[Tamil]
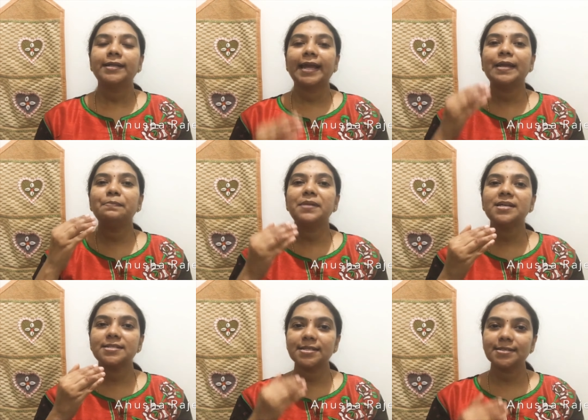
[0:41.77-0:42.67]
டென்
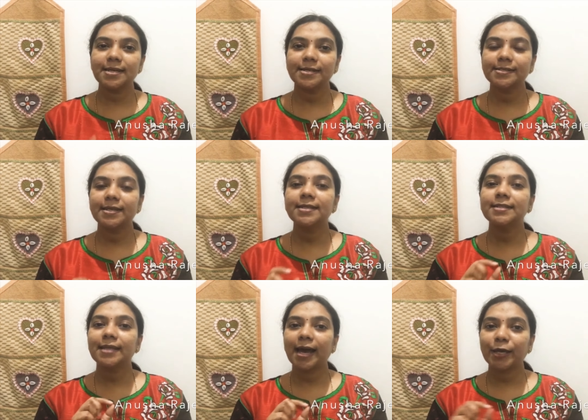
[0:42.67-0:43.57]
பிளஸ்ஸிங்ஸ் எழுதி
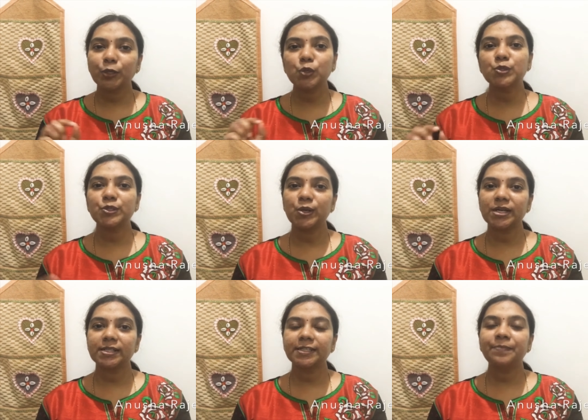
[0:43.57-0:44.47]
தேங்க்யூ
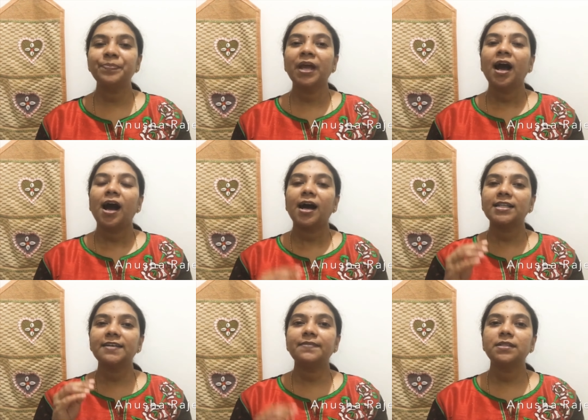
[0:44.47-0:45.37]
சொல்கிறது
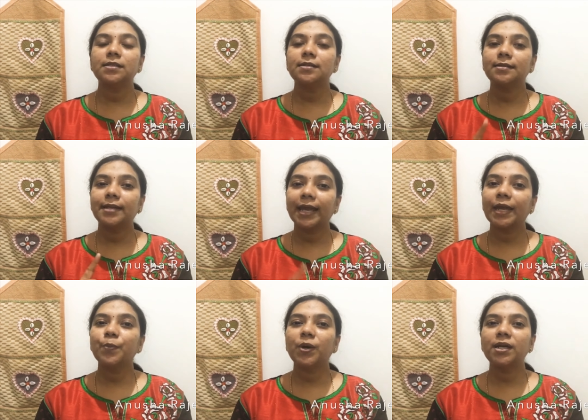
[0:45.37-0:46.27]
அதை வந்து டே
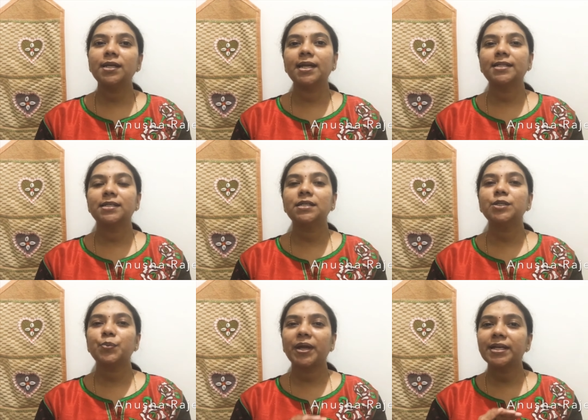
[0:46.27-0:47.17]
ஒன்லேருந்து
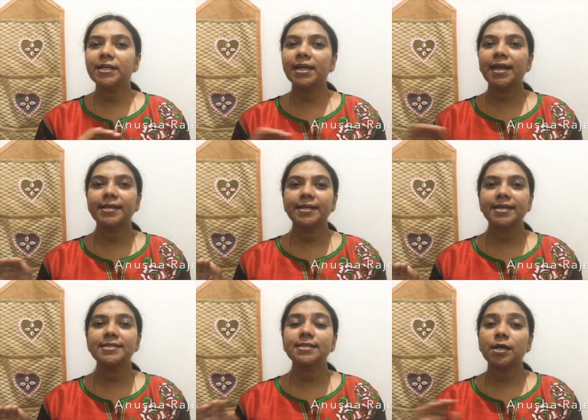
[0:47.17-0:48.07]
டுவெண்ட்டி எயிட்
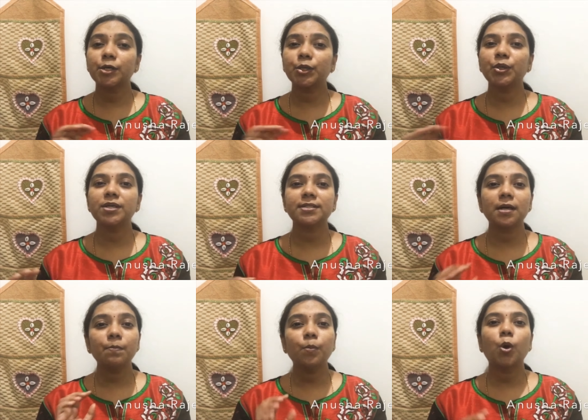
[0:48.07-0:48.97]
டேஸ்
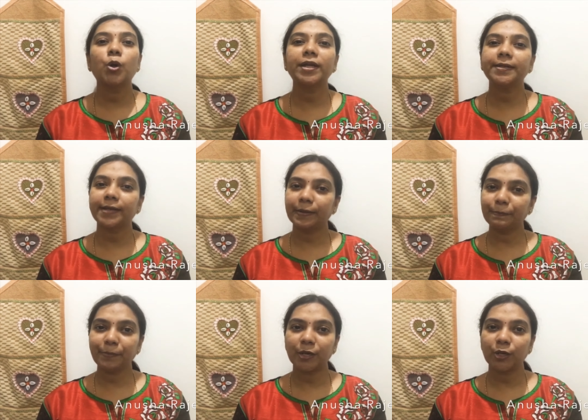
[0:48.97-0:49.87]
கண்டினியூஸாக மார்னிங்
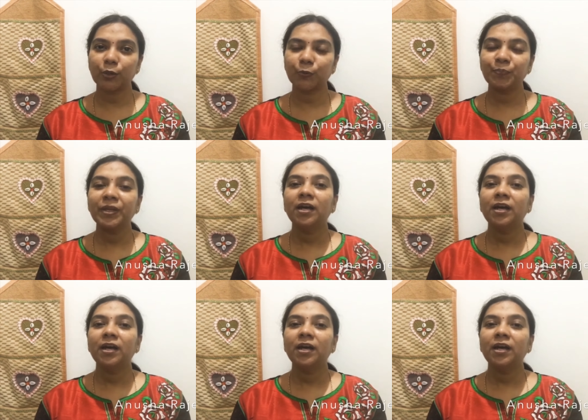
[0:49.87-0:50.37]
டைம் பண்ணணும்